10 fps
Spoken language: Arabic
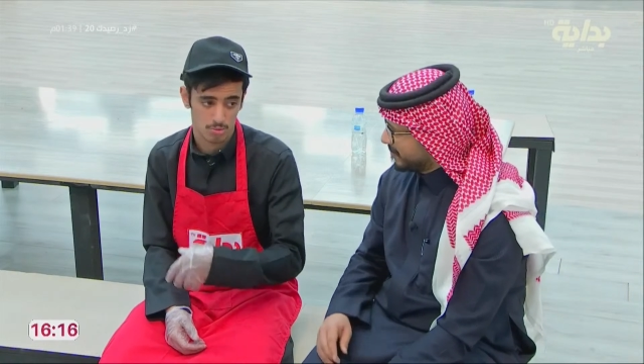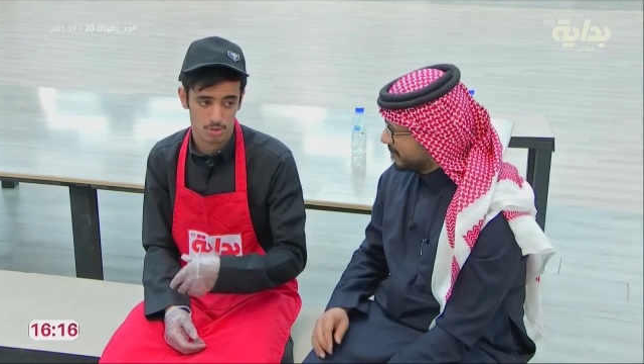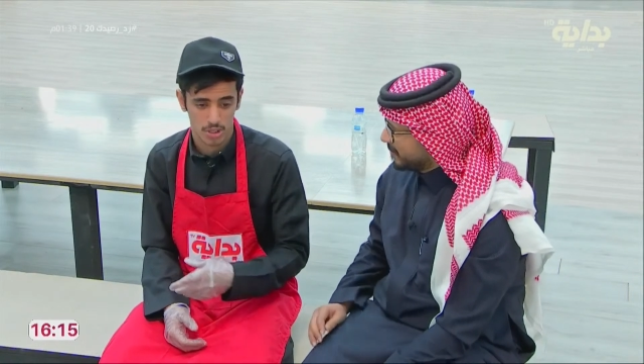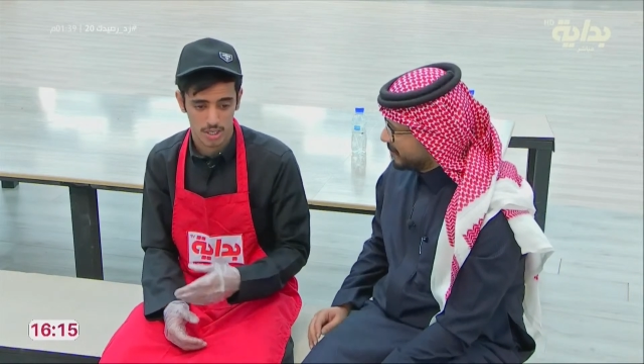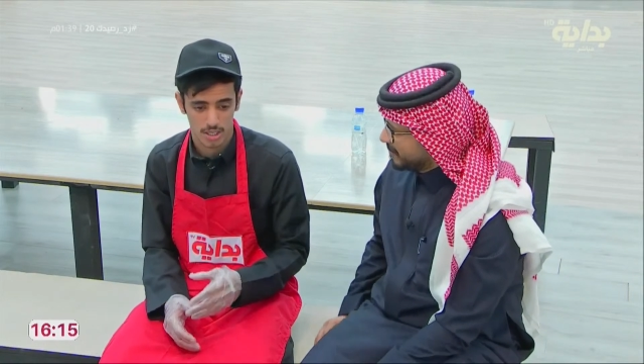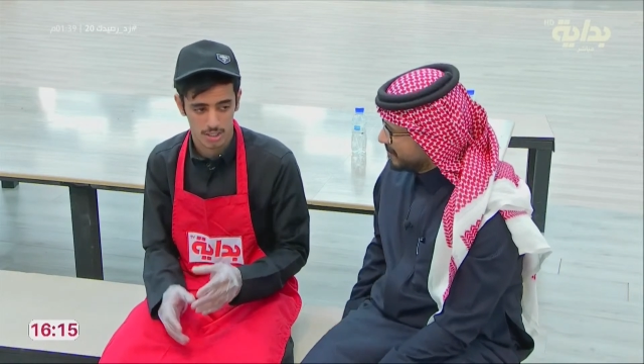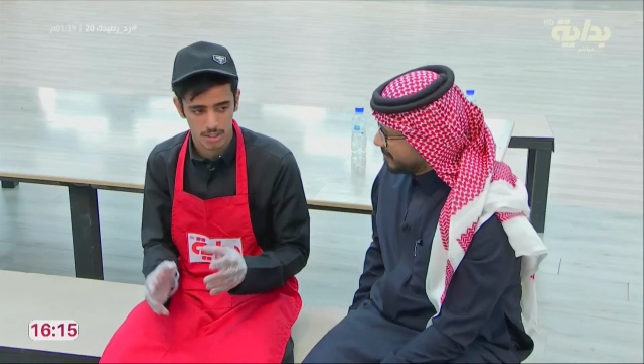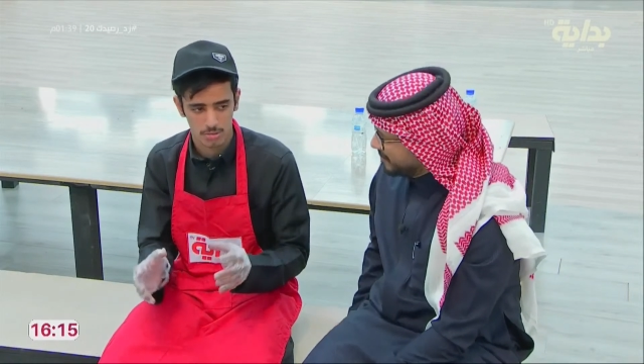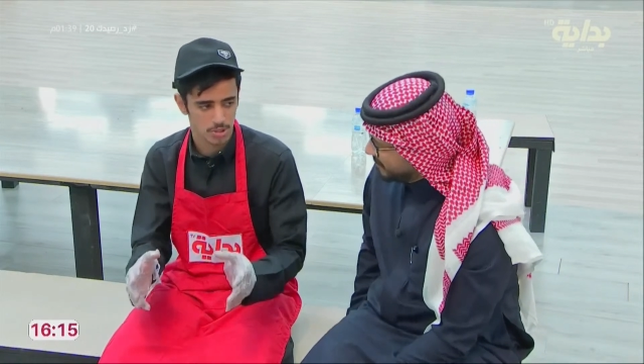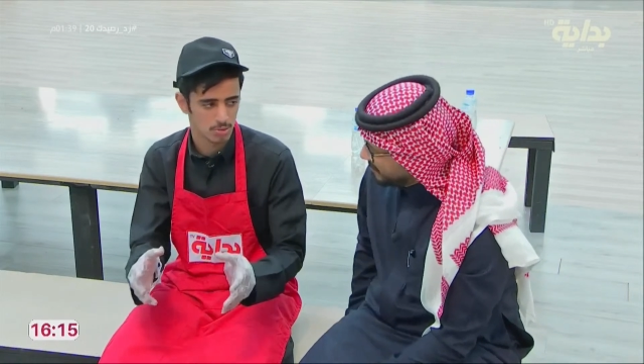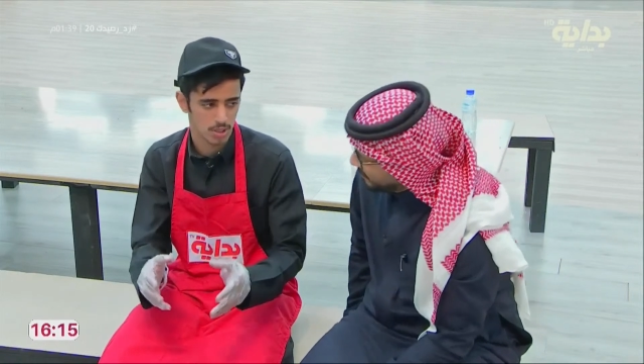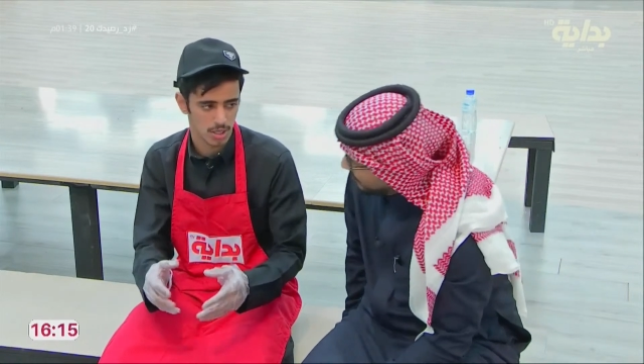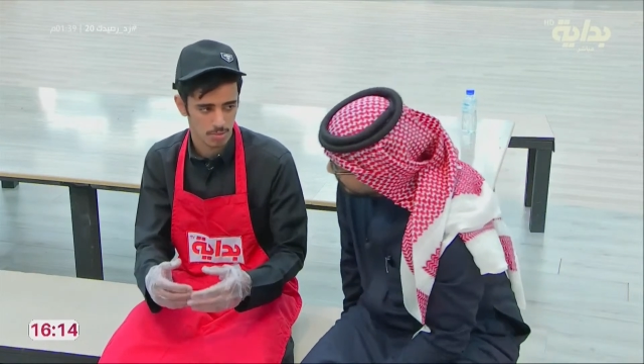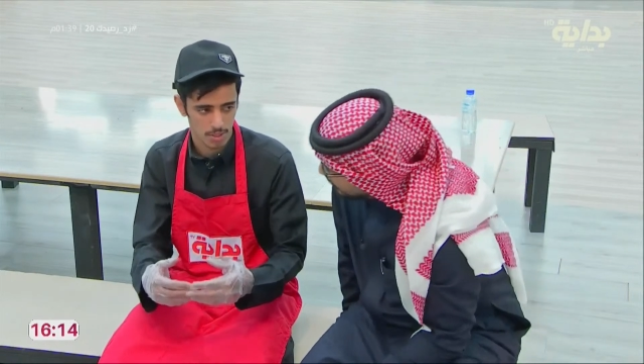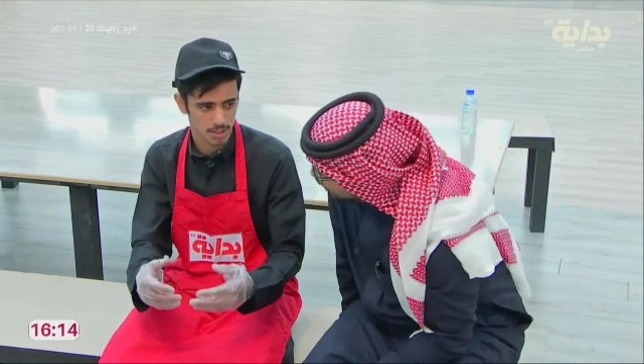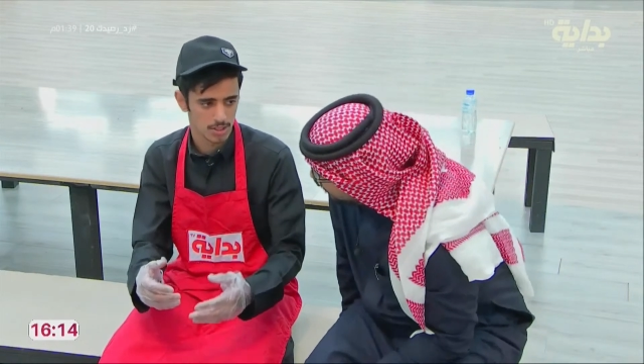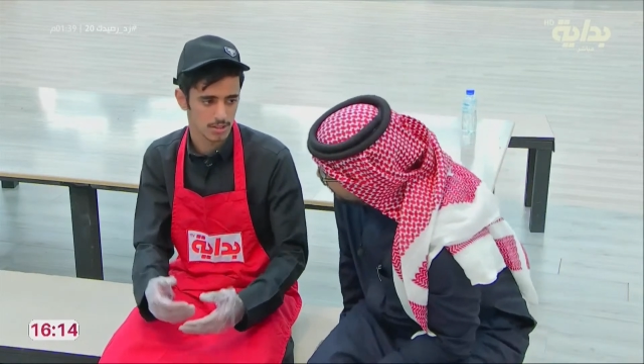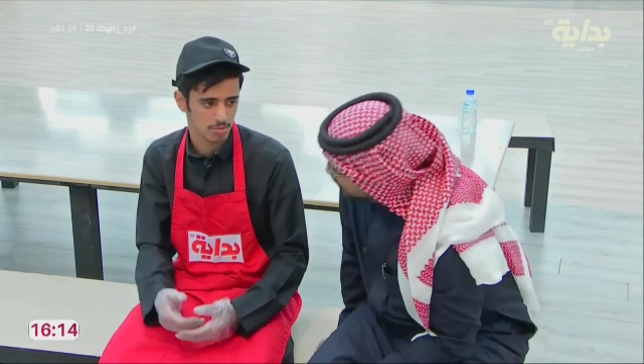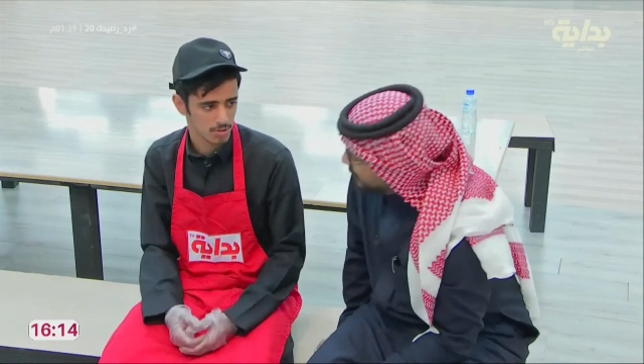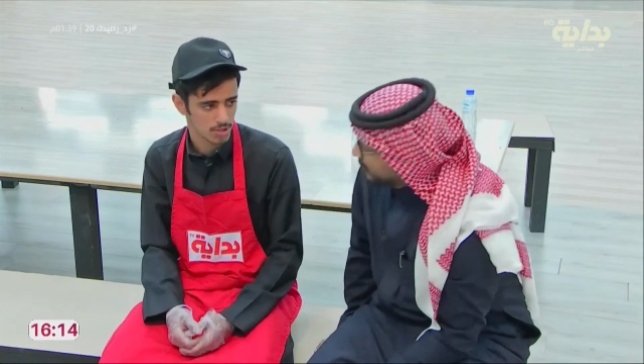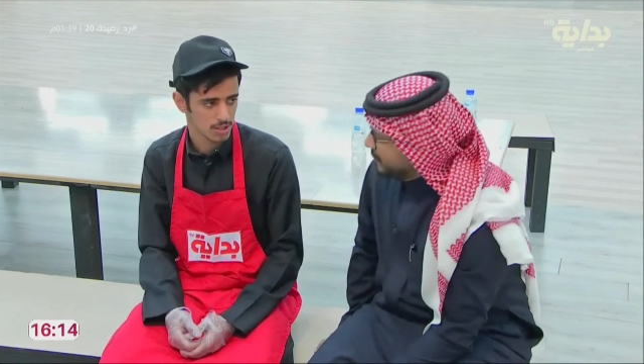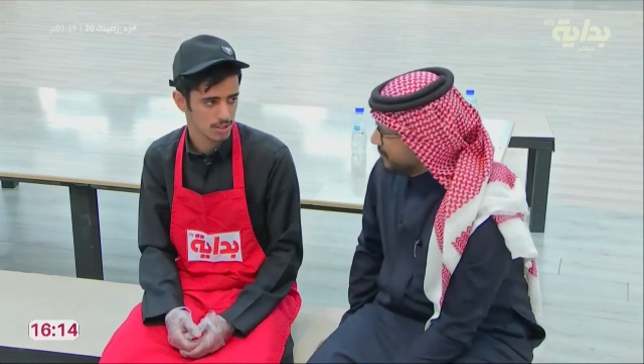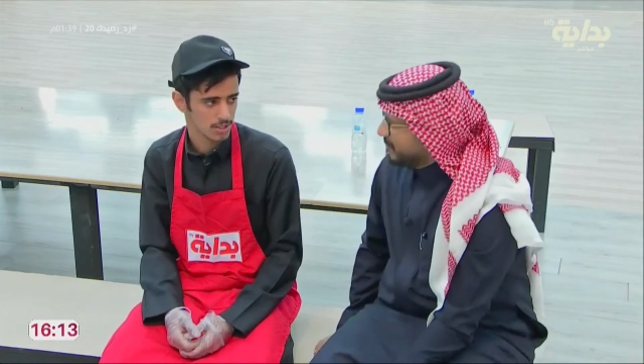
بكره اللي بيجيب ولي امره يجيب واللي